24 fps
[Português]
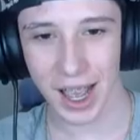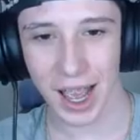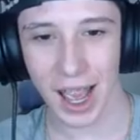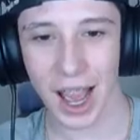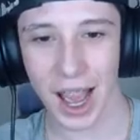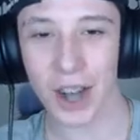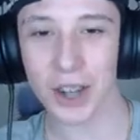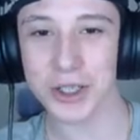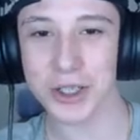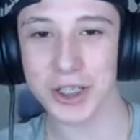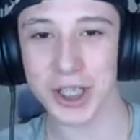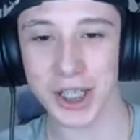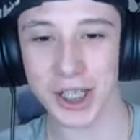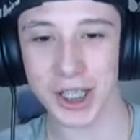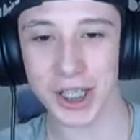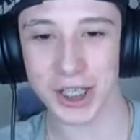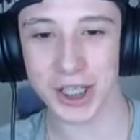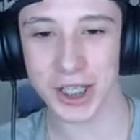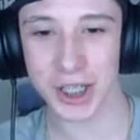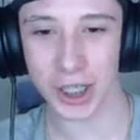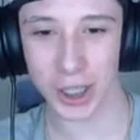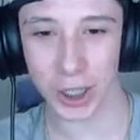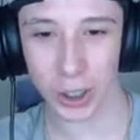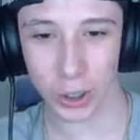É o
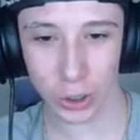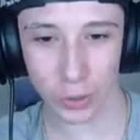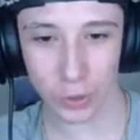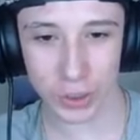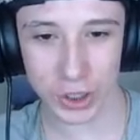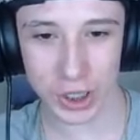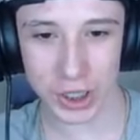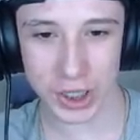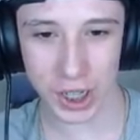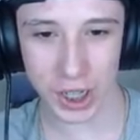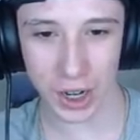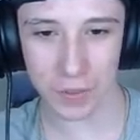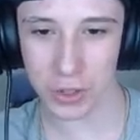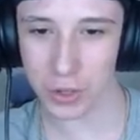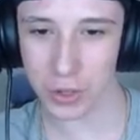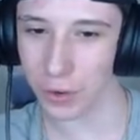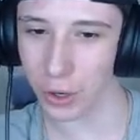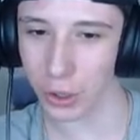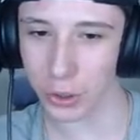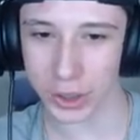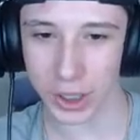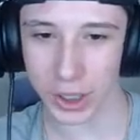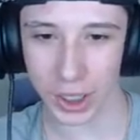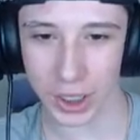seguinte, eu não vou deixar vídeo
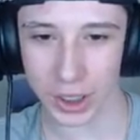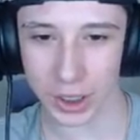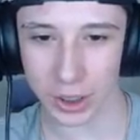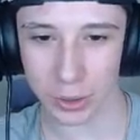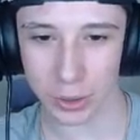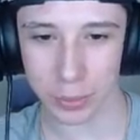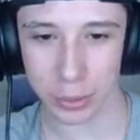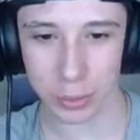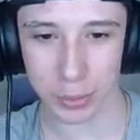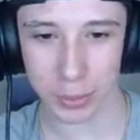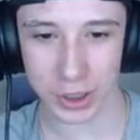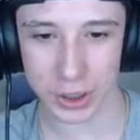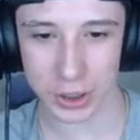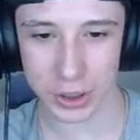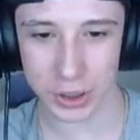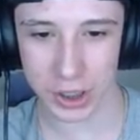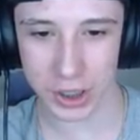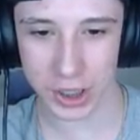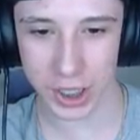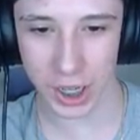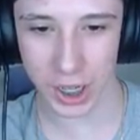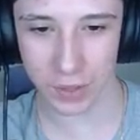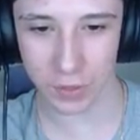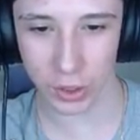faltar não, por mais que
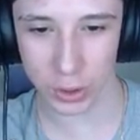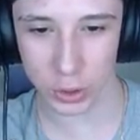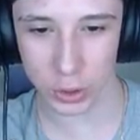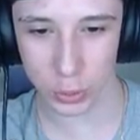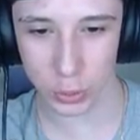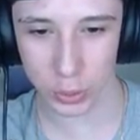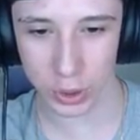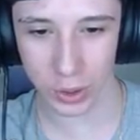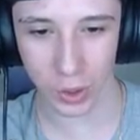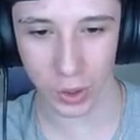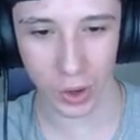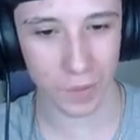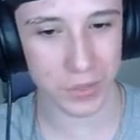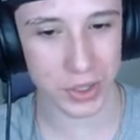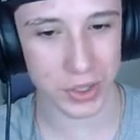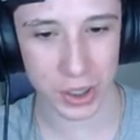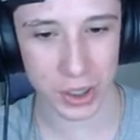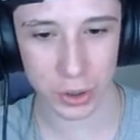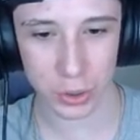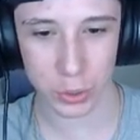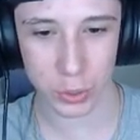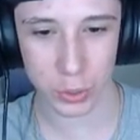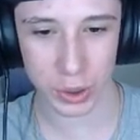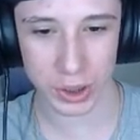esteja com a voz ruim, eu avisei
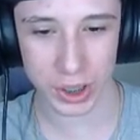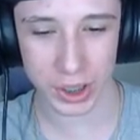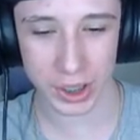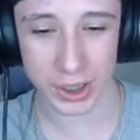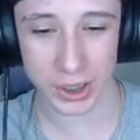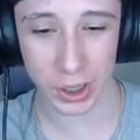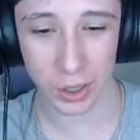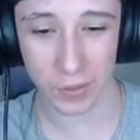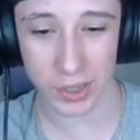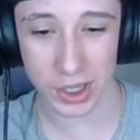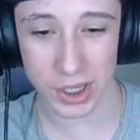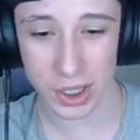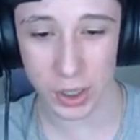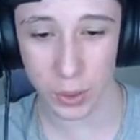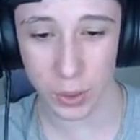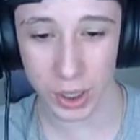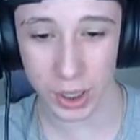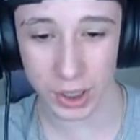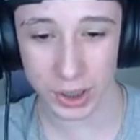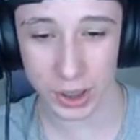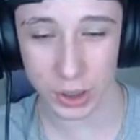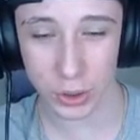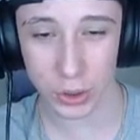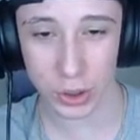no Twitter que talvez não
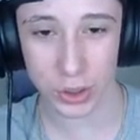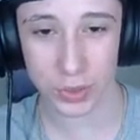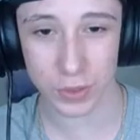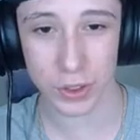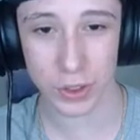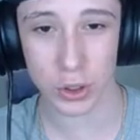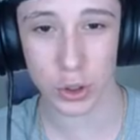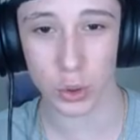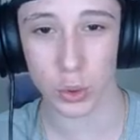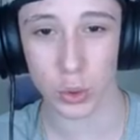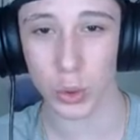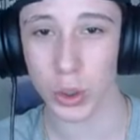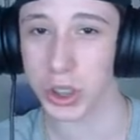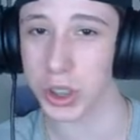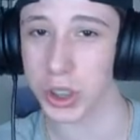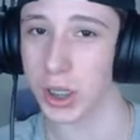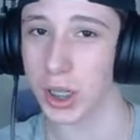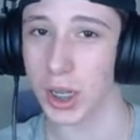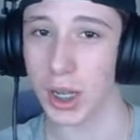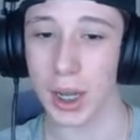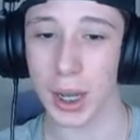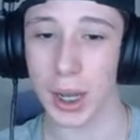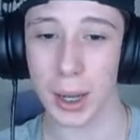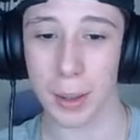ia ter dois vídeos hoje,
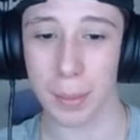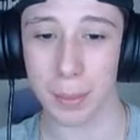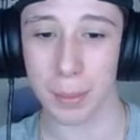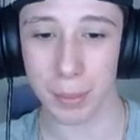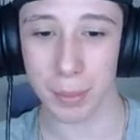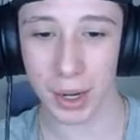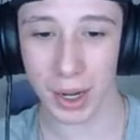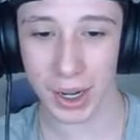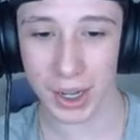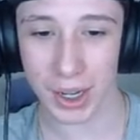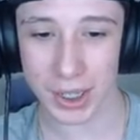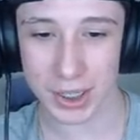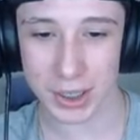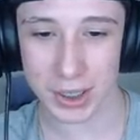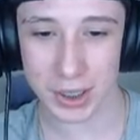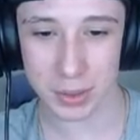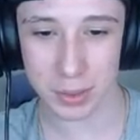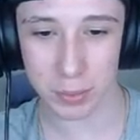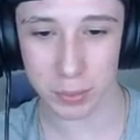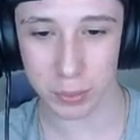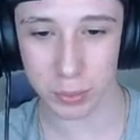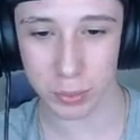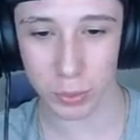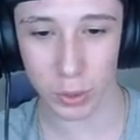mas
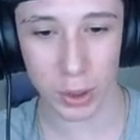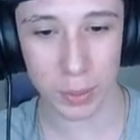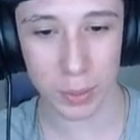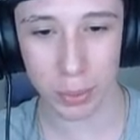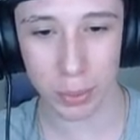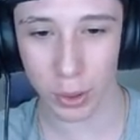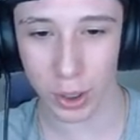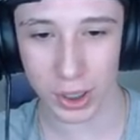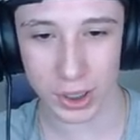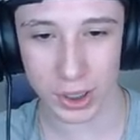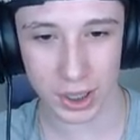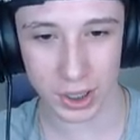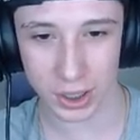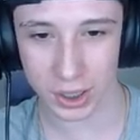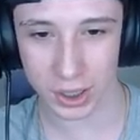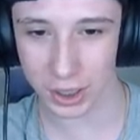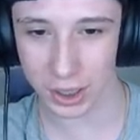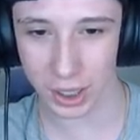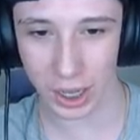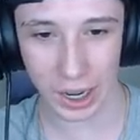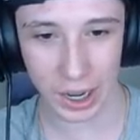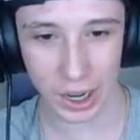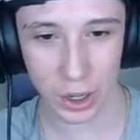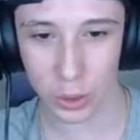não importa,
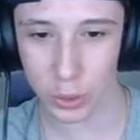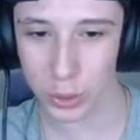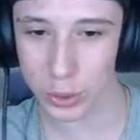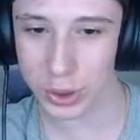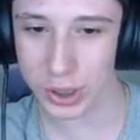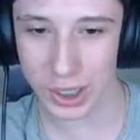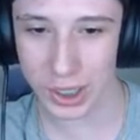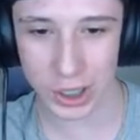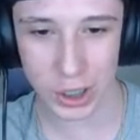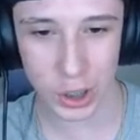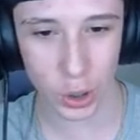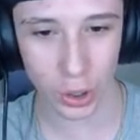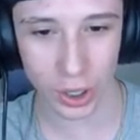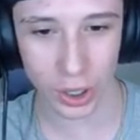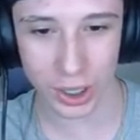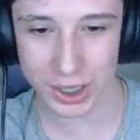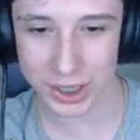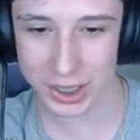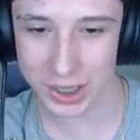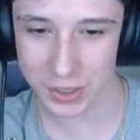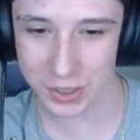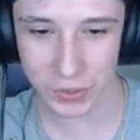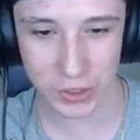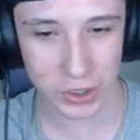eu não sei que horas
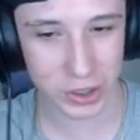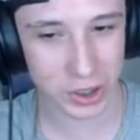esse vídeo